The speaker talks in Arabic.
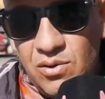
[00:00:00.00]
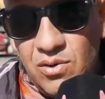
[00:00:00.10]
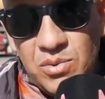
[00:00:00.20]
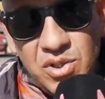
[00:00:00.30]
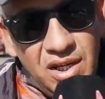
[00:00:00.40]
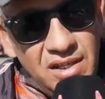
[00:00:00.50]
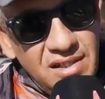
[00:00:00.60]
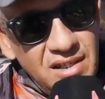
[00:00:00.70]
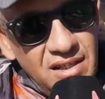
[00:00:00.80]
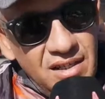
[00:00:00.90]
ومشينا عند
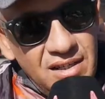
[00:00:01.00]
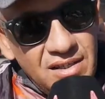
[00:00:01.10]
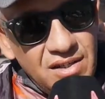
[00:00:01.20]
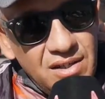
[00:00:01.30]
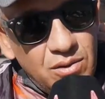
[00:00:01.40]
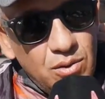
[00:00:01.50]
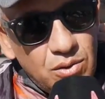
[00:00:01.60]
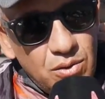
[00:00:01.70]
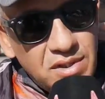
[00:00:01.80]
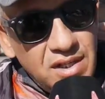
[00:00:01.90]
سيدي آه،
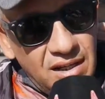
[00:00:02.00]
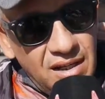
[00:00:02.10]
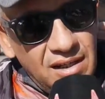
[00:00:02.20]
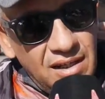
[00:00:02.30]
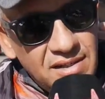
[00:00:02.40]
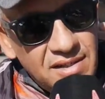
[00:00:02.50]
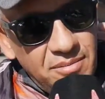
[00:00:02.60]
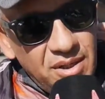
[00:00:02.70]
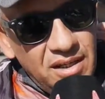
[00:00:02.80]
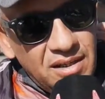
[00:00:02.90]
الدكتور السالكي الله يجزيه
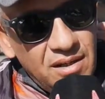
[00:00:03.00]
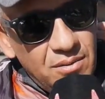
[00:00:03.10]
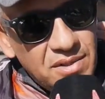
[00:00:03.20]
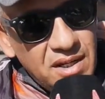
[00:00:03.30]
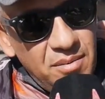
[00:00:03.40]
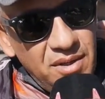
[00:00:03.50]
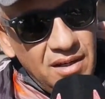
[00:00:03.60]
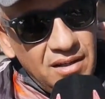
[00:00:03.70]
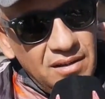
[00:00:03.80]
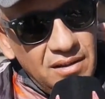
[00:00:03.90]
بخير تاع هو
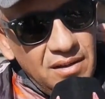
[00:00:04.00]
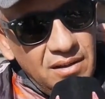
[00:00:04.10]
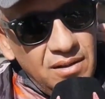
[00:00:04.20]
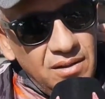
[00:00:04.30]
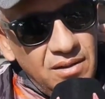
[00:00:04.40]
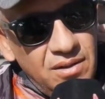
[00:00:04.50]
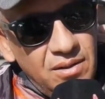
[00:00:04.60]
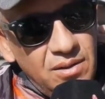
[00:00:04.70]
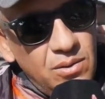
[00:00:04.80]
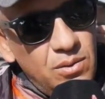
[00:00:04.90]
استقبلنا
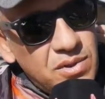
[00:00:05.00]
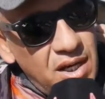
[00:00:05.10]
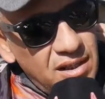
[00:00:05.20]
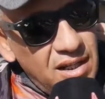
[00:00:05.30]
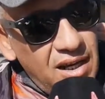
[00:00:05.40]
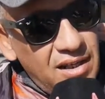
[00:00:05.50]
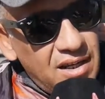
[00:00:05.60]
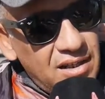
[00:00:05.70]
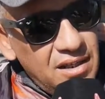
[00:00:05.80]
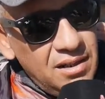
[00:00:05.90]
وساعدت القيدره
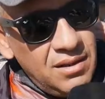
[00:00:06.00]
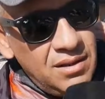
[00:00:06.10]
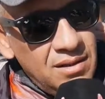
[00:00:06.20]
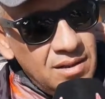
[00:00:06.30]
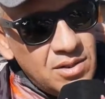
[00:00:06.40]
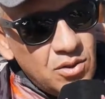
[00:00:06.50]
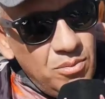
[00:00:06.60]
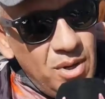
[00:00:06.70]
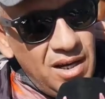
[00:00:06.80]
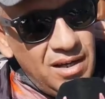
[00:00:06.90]
راه تنسقوا
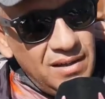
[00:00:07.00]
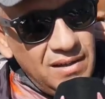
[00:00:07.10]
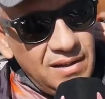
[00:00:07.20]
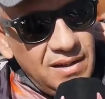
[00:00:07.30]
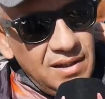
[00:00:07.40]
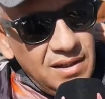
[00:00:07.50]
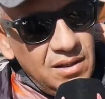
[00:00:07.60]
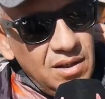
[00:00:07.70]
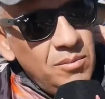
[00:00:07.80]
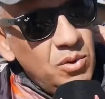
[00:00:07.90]
معاه
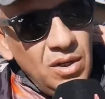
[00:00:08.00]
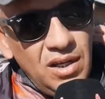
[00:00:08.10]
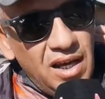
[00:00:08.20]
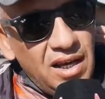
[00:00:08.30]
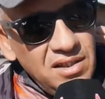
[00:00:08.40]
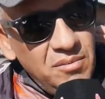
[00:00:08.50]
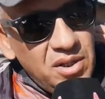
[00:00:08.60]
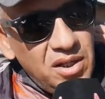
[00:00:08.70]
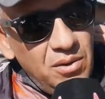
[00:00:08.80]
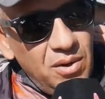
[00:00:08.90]
الحمد لله غاديين
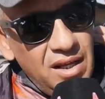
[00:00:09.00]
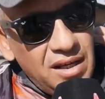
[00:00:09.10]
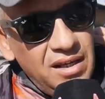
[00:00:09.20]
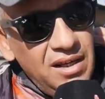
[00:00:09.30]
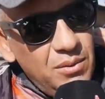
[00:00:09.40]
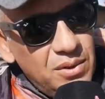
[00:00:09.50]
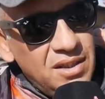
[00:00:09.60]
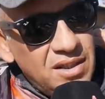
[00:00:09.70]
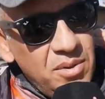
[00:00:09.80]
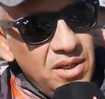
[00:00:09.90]
بخير وعلى خير
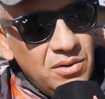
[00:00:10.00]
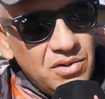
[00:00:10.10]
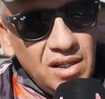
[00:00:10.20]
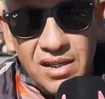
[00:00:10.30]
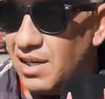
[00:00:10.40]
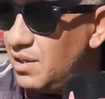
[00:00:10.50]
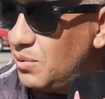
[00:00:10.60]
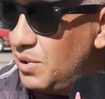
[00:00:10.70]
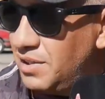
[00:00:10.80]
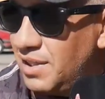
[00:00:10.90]
وتنتمناو ان شاء الله
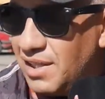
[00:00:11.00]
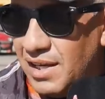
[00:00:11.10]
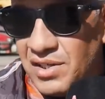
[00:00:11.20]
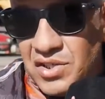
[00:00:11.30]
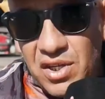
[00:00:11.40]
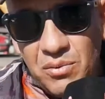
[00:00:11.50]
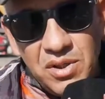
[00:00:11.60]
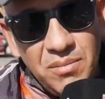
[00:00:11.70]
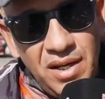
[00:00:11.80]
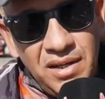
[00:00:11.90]
يكون عندنا حتى حنا شي تعويض
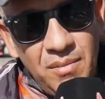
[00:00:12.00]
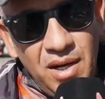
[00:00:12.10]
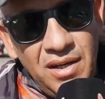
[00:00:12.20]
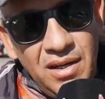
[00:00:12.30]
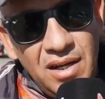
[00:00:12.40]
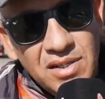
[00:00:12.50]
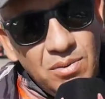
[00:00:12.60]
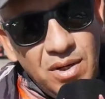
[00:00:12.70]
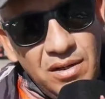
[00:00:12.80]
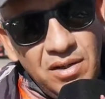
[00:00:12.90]
بحالنا بحال
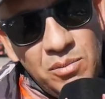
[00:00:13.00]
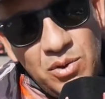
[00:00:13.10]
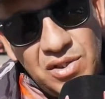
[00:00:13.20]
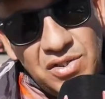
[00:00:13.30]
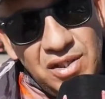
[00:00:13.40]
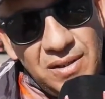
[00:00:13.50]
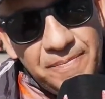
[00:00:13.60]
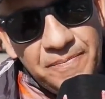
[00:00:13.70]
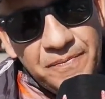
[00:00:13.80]
الاسواق النموذجيه